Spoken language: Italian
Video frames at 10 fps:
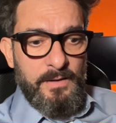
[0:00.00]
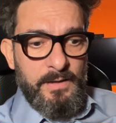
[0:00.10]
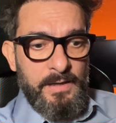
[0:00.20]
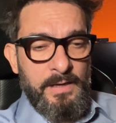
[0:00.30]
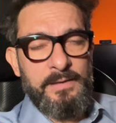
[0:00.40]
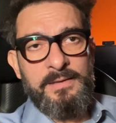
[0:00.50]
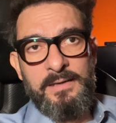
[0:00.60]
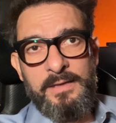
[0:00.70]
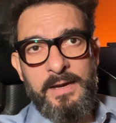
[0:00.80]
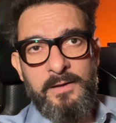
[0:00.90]
e
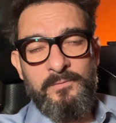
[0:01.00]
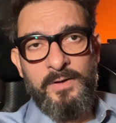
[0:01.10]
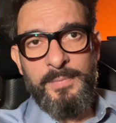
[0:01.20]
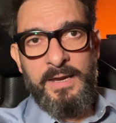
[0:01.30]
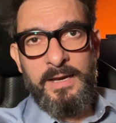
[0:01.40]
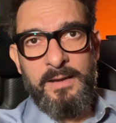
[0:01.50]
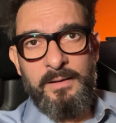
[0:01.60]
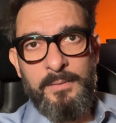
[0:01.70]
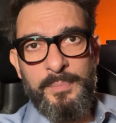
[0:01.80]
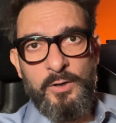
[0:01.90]
dire va
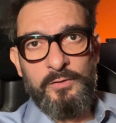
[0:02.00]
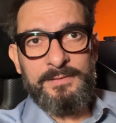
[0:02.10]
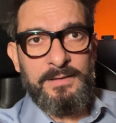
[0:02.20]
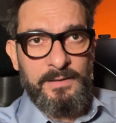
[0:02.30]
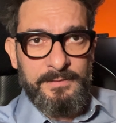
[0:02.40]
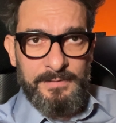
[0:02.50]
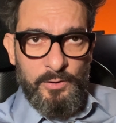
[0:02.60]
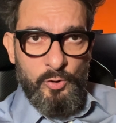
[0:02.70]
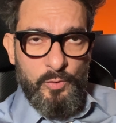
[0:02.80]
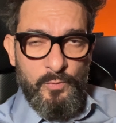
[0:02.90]
bene, però sta,
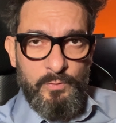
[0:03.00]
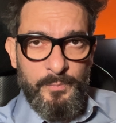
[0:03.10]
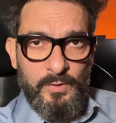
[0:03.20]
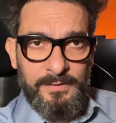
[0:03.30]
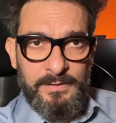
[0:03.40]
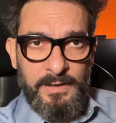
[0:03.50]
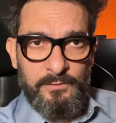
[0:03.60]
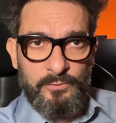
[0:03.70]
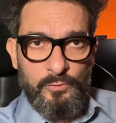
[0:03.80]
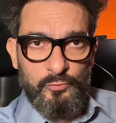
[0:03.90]
starò comunque più
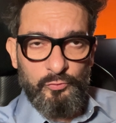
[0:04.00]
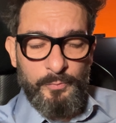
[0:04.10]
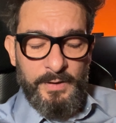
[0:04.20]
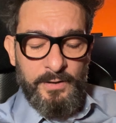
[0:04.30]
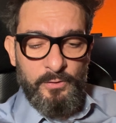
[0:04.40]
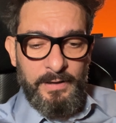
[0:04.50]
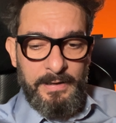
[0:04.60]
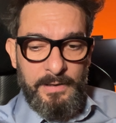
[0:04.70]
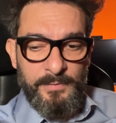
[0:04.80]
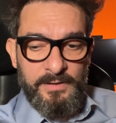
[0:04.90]
attento, non supererò i
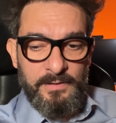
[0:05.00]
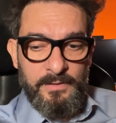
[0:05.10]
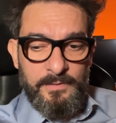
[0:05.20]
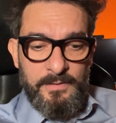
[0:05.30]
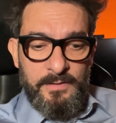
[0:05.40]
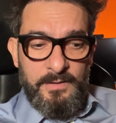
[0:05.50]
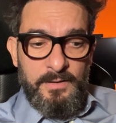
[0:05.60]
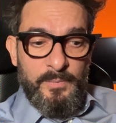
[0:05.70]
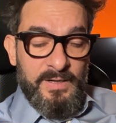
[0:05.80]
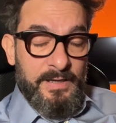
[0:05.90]
limiti,
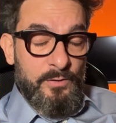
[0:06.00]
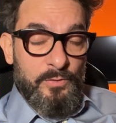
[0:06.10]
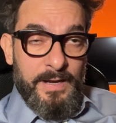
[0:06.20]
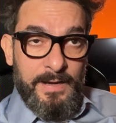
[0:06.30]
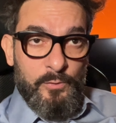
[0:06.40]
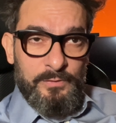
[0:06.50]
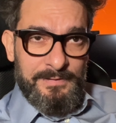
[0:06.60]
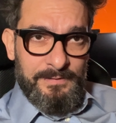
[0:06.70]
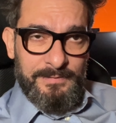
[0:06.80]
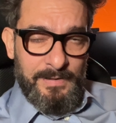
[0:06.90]
perché non è
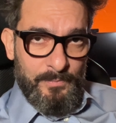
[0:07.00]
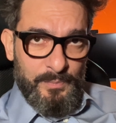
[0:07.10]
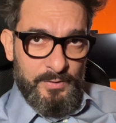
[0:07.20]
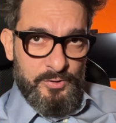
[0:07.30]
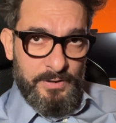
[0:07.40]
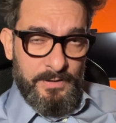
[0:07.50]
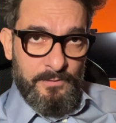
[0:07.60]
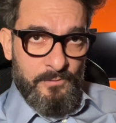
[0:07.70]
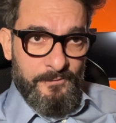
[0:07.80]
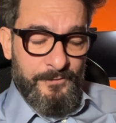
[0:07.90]
così semplice
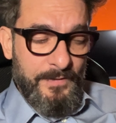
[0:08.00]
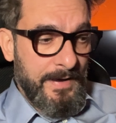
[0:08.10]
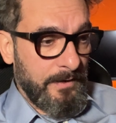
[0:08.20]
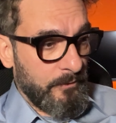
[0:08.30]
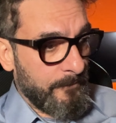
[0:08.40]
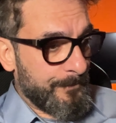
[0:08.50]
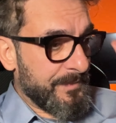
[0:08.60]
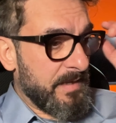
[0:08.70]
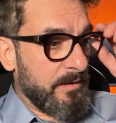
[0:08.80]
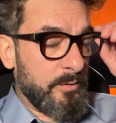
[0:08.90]
non farlo.
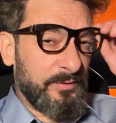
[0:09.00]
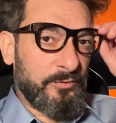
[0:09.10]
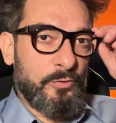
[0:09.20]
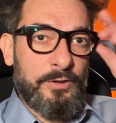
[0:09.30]
Io mi sono